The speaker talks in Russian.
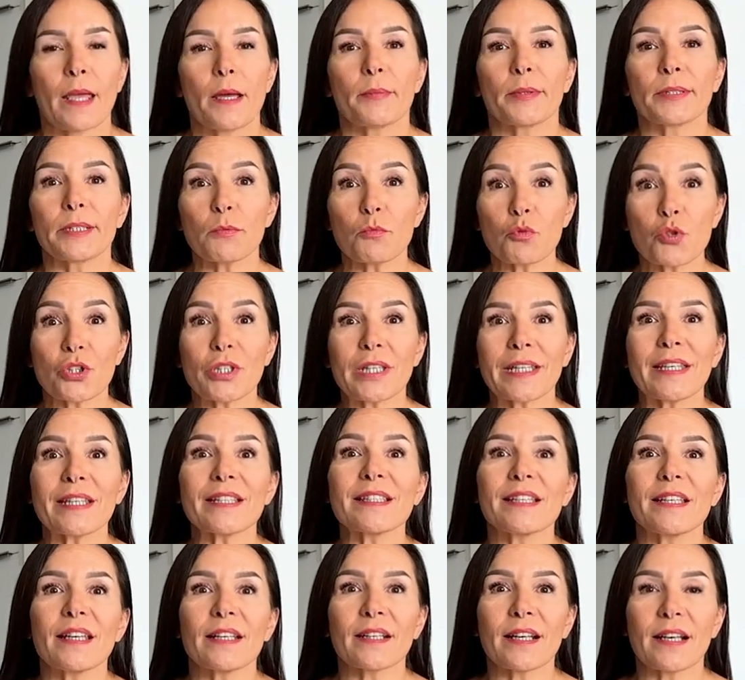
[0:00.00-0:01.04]
Потому что
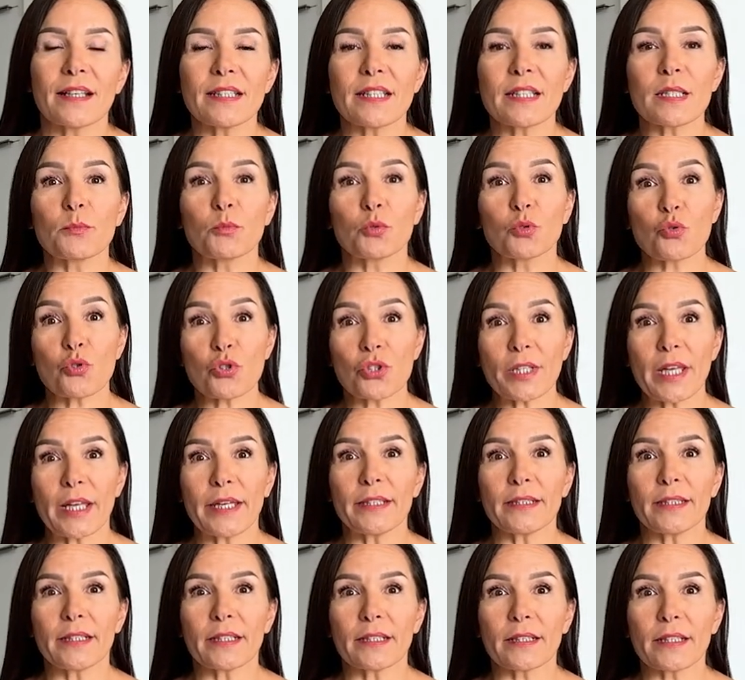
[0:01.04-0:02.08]
если организму нужна
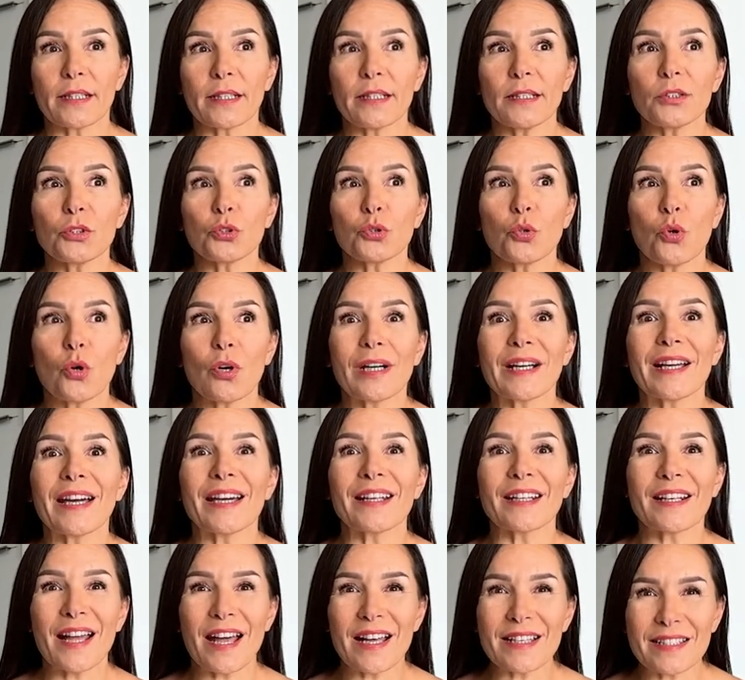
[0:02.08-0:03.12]
энергия, то
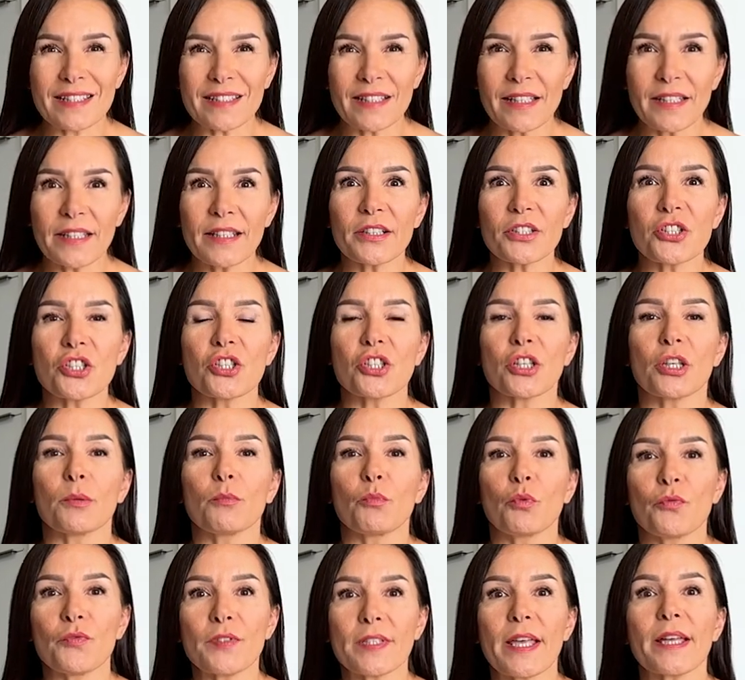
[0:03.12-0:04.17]
гораздо легче
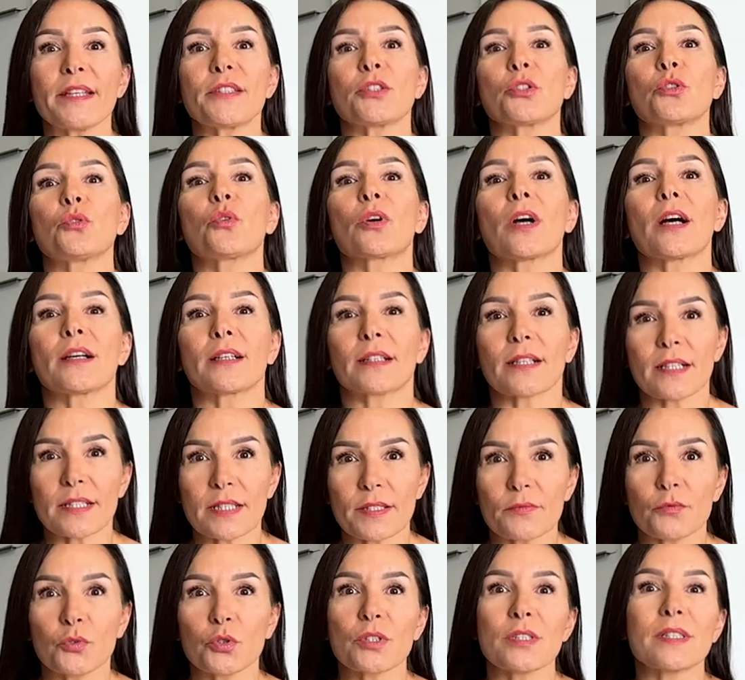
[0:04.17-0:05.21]
ему взять ее как
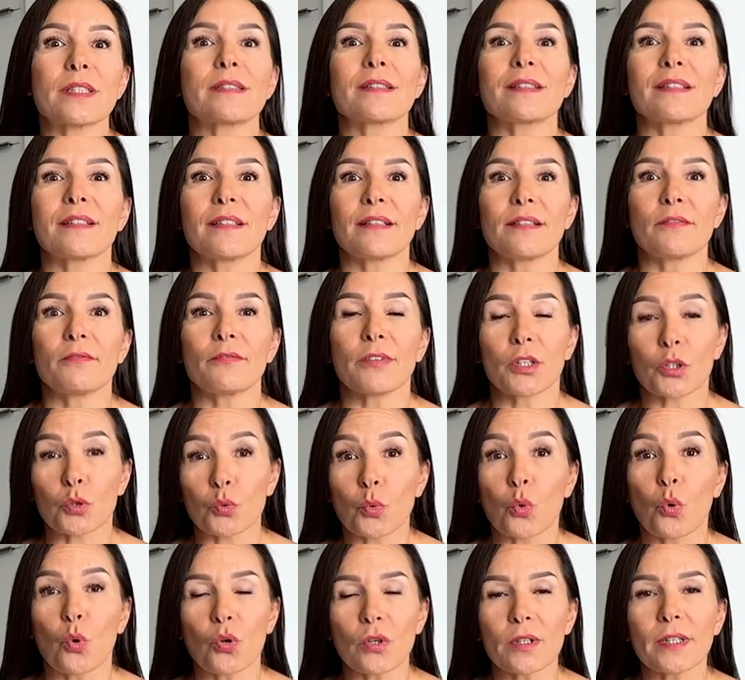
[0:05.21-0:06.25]
раз вот а,
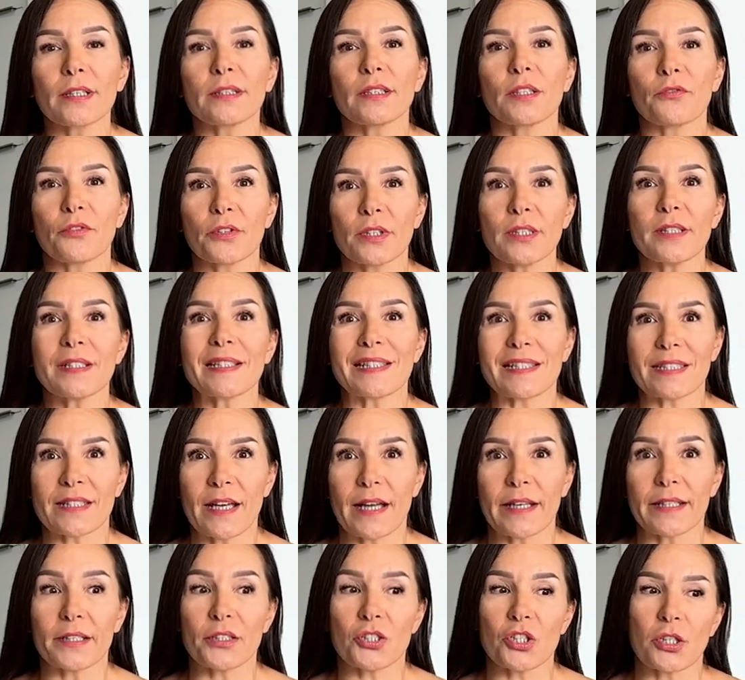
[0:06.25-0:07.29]
вокруг органов и
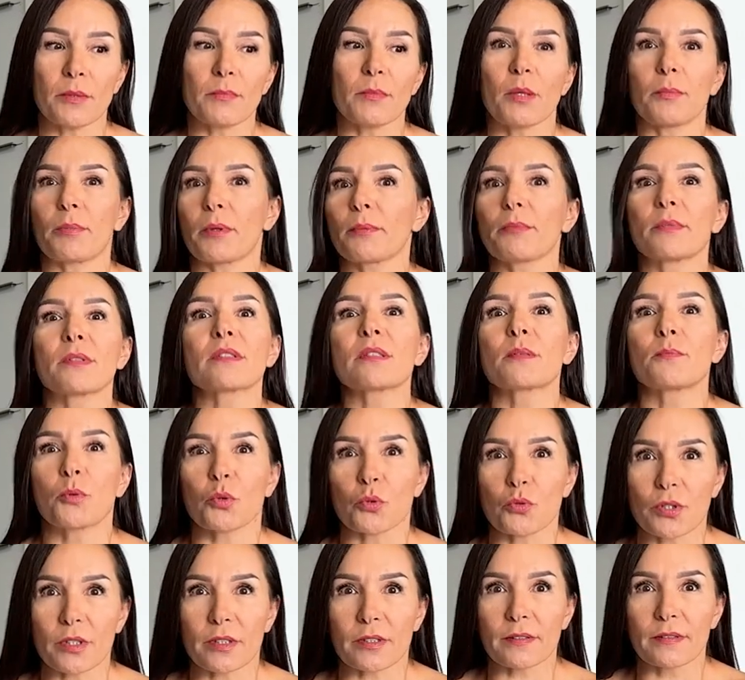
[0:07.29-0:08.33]
стали, чем, например, с
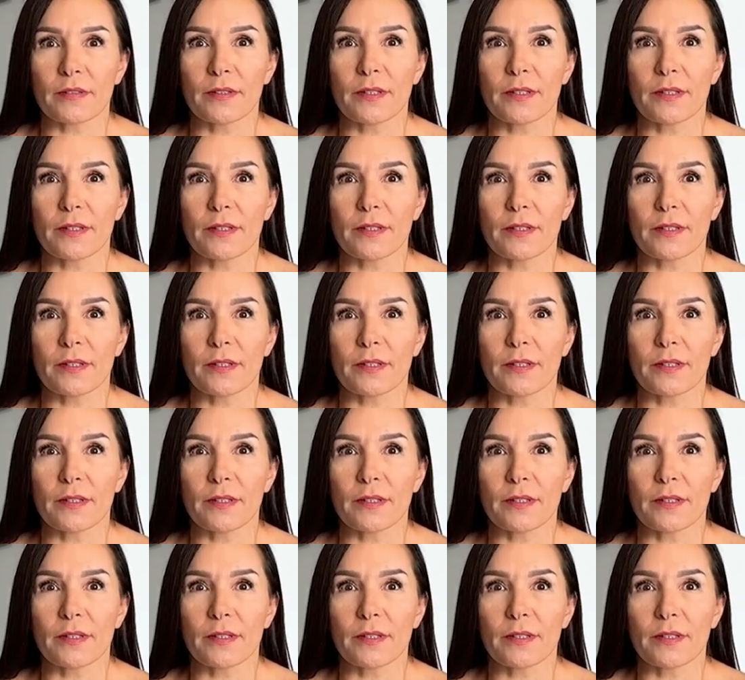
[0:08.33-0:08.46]
бедер.